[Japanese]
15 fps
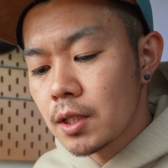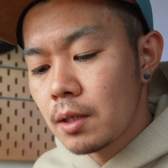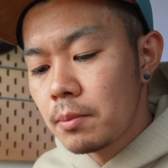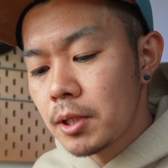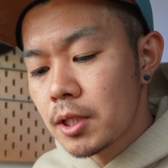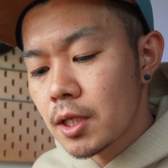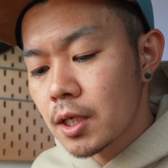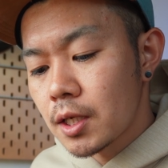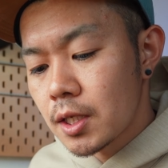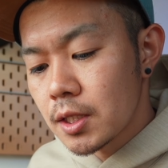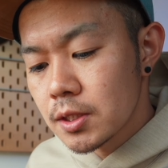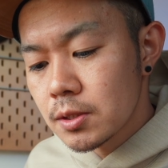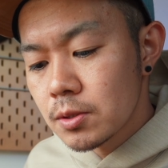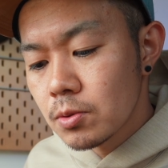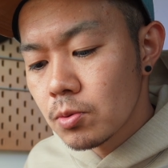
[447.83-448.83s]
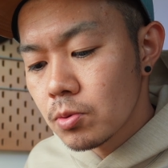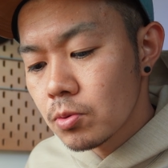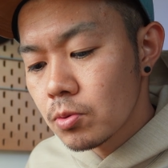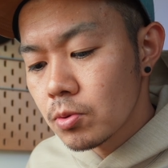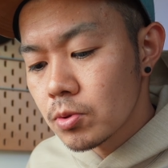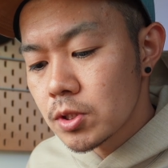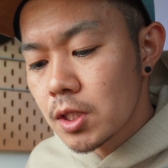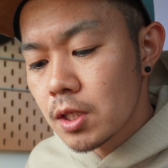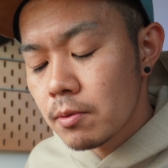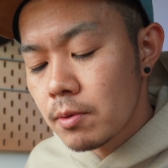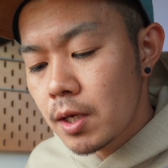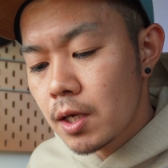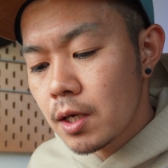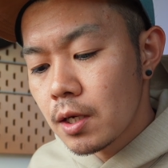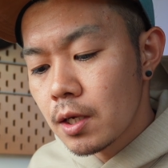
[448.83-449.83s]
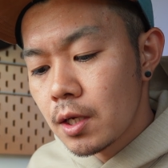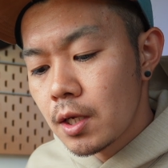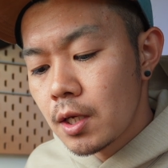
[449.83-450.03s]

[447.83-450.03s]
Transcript: 食べた感想としては